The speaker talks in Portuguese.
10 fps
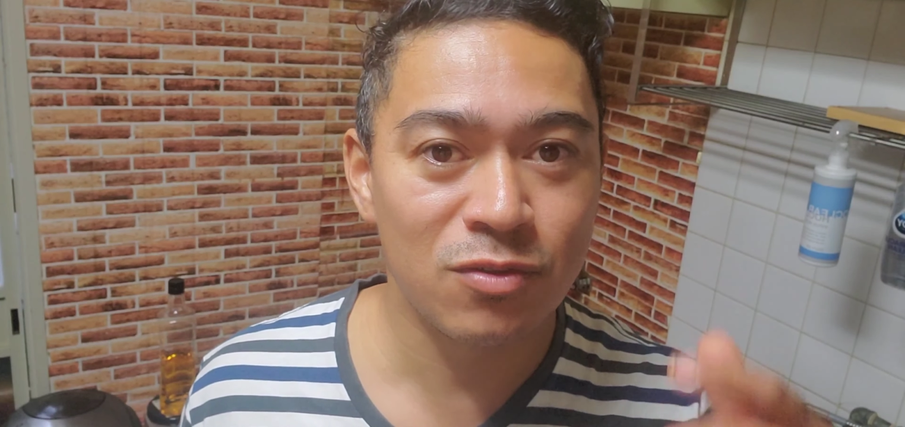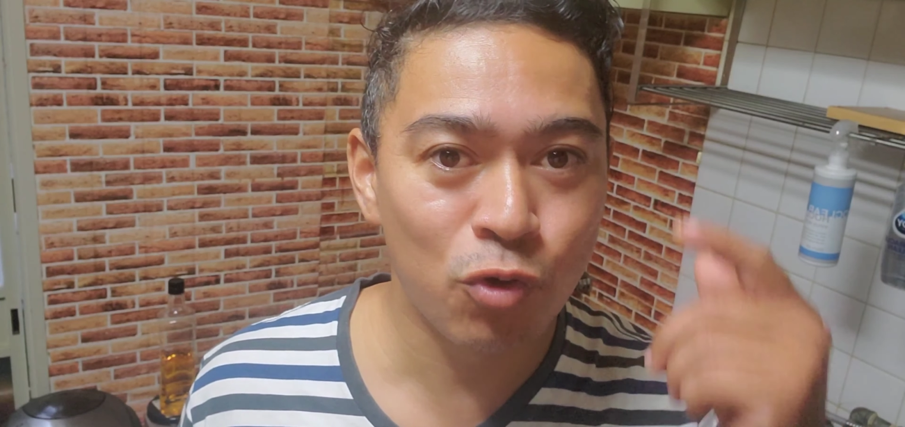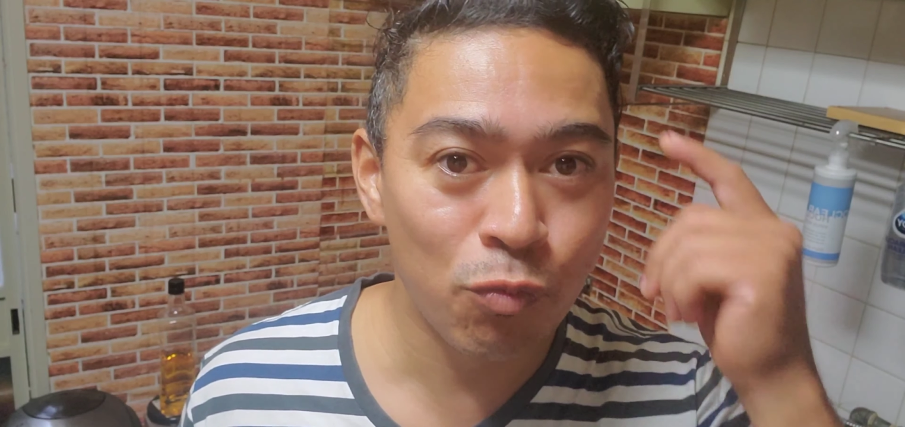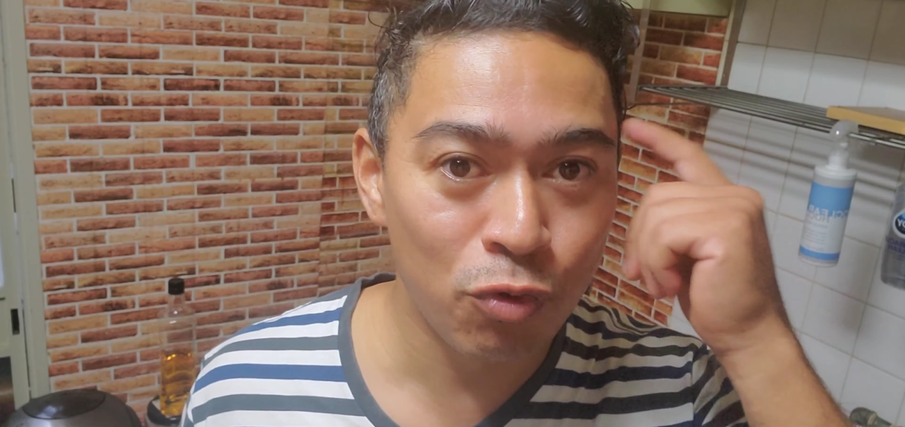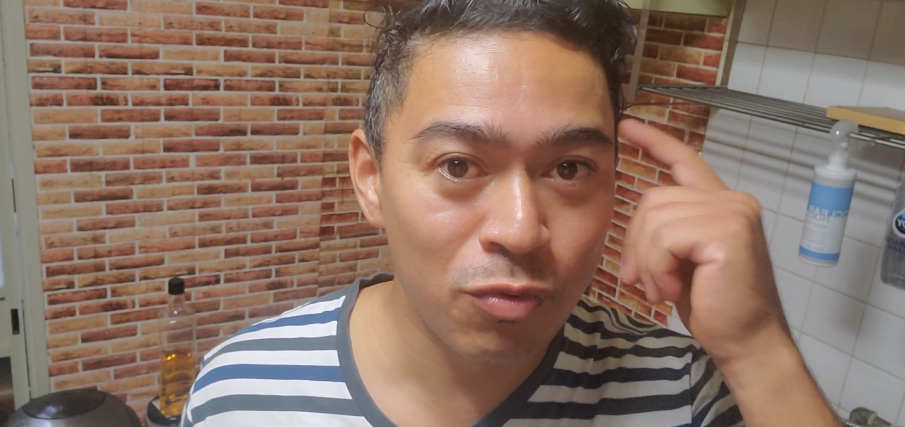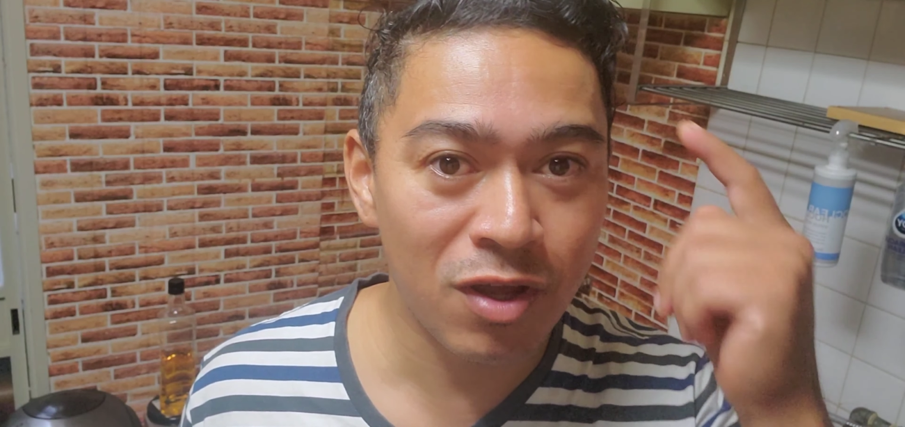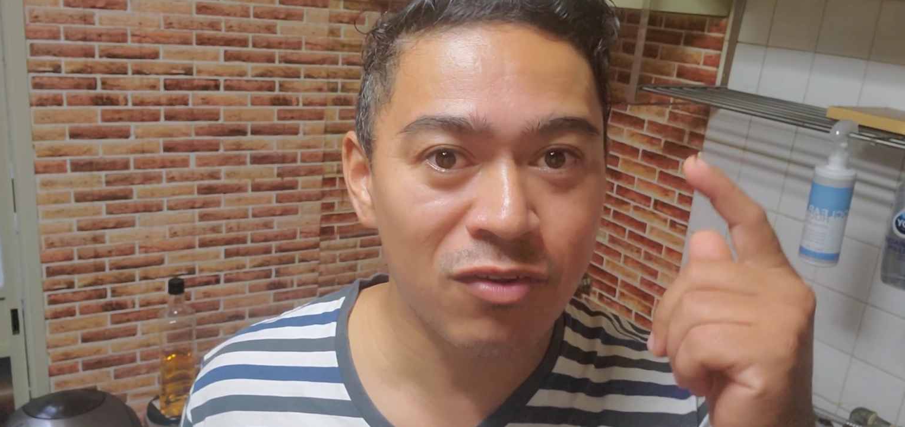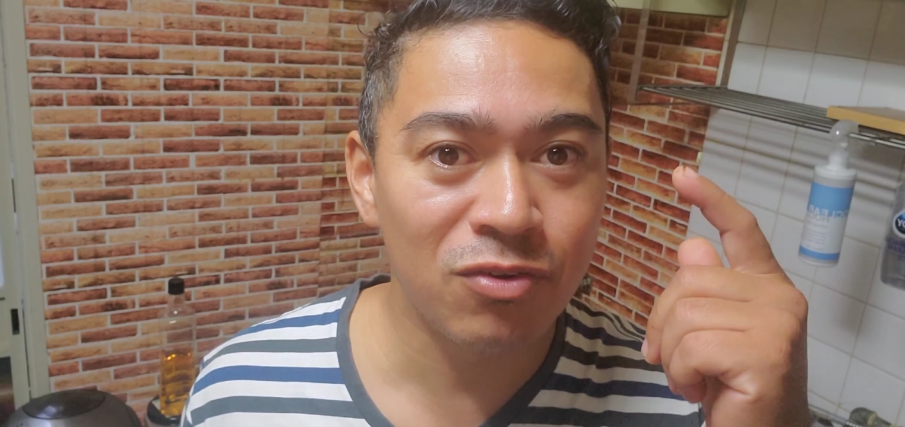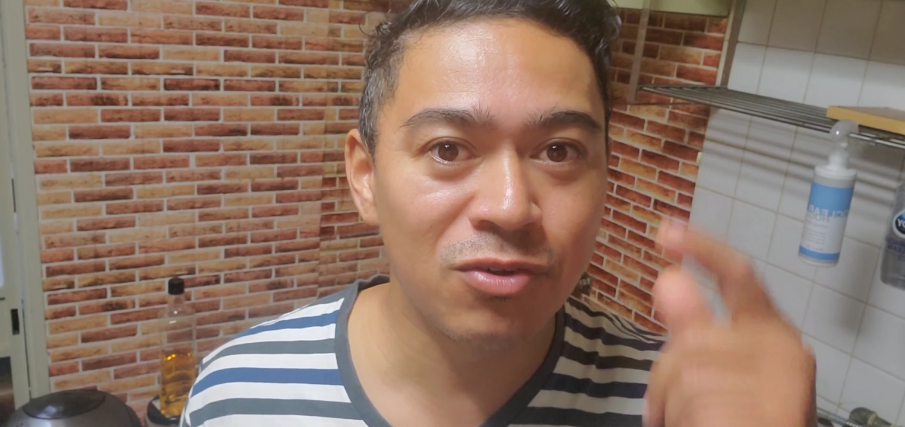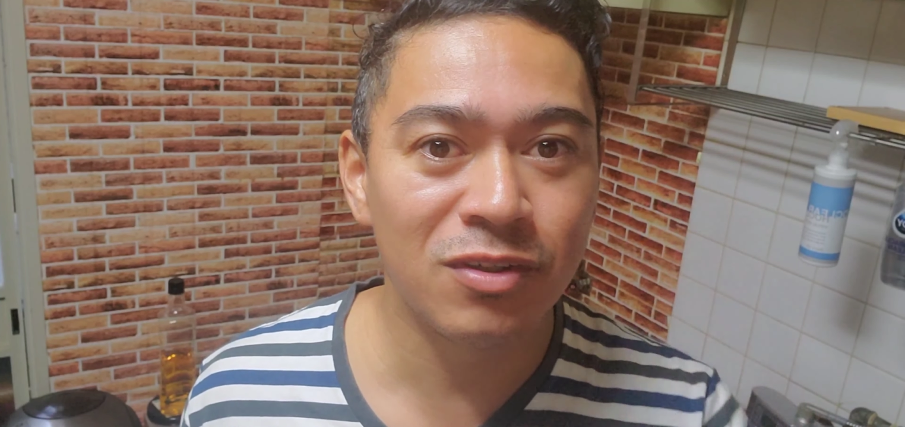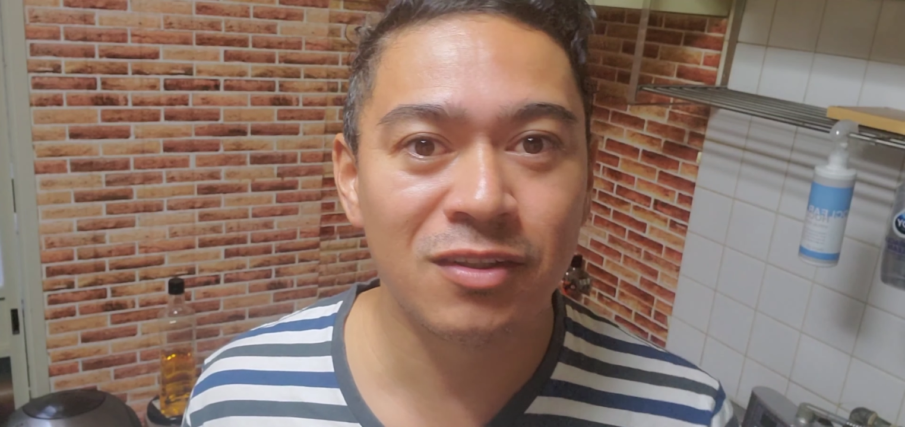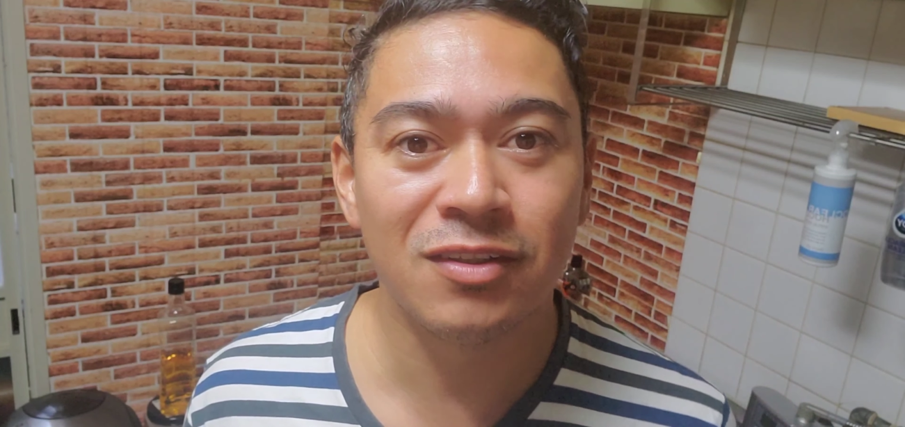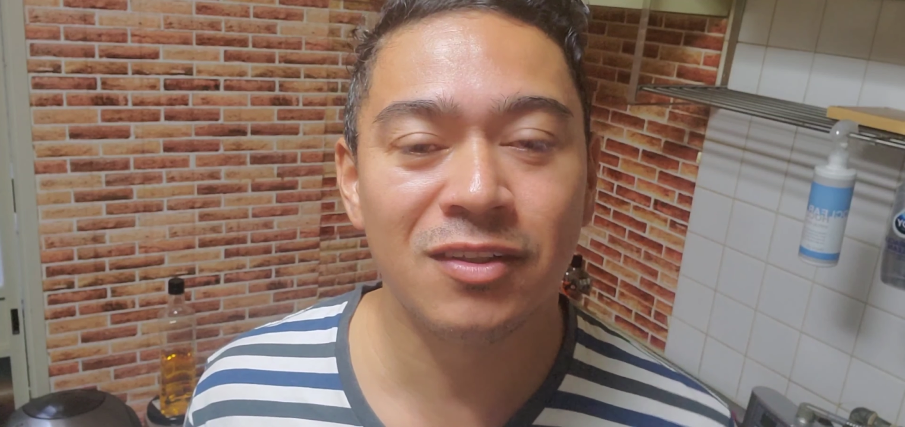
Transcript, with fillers: descobrir o Brasil, né?